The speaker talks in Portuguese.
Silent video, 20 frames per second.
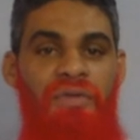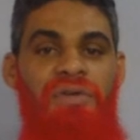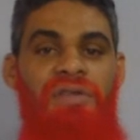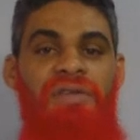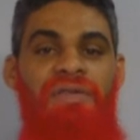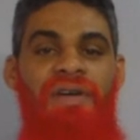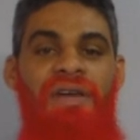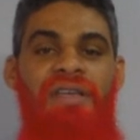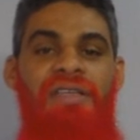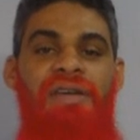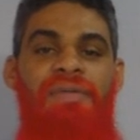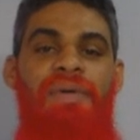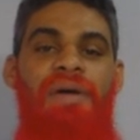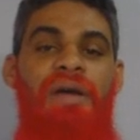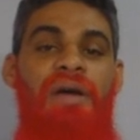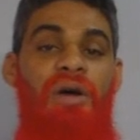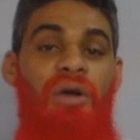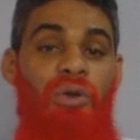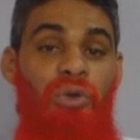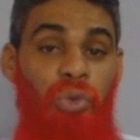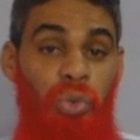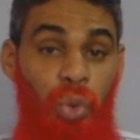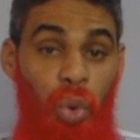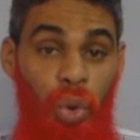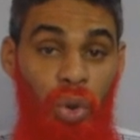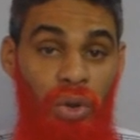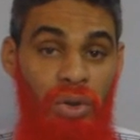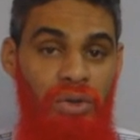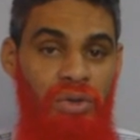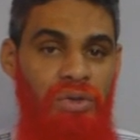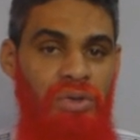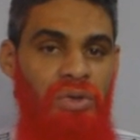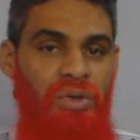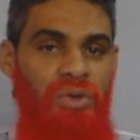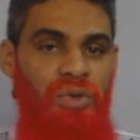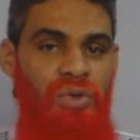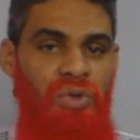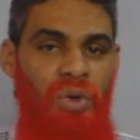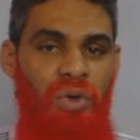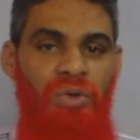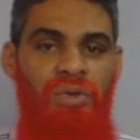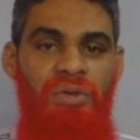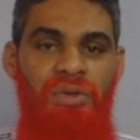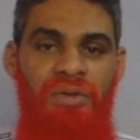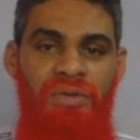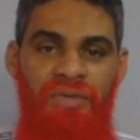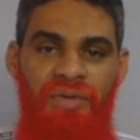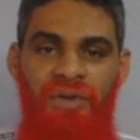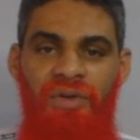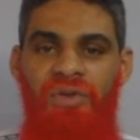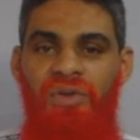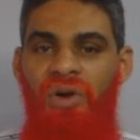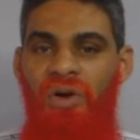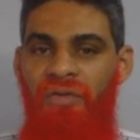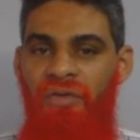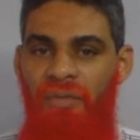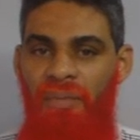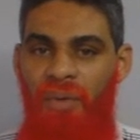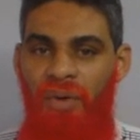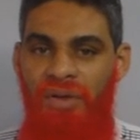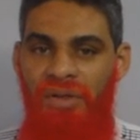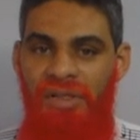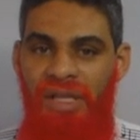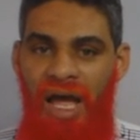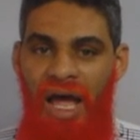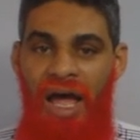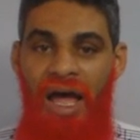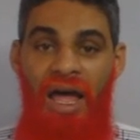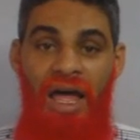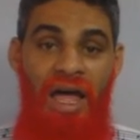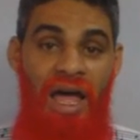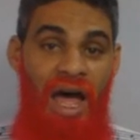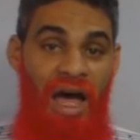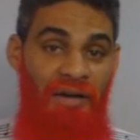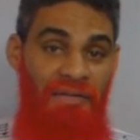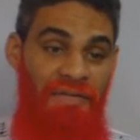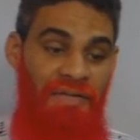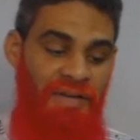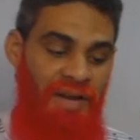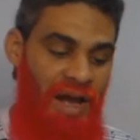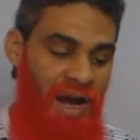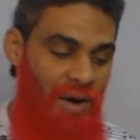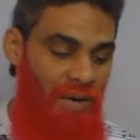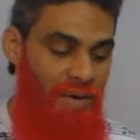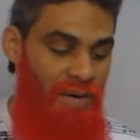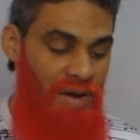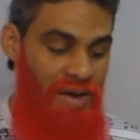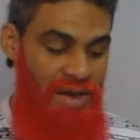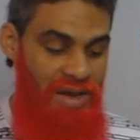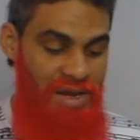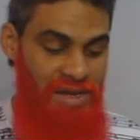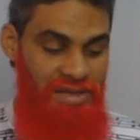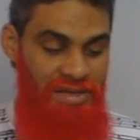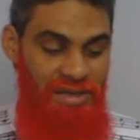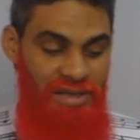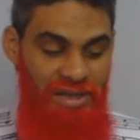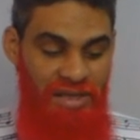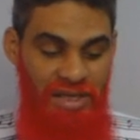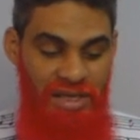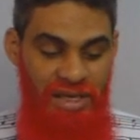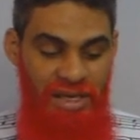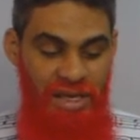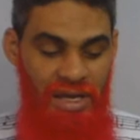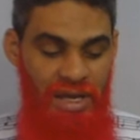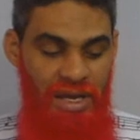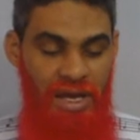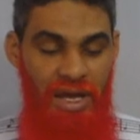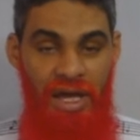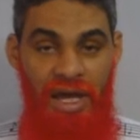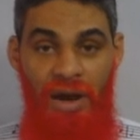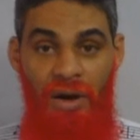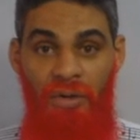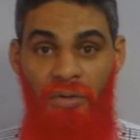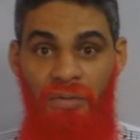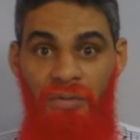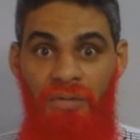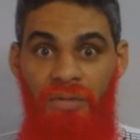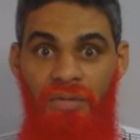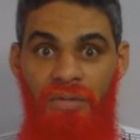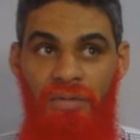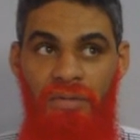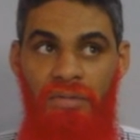você vai receber todos os outros vídeos que eu vou postar. Afinal, esse aqui é o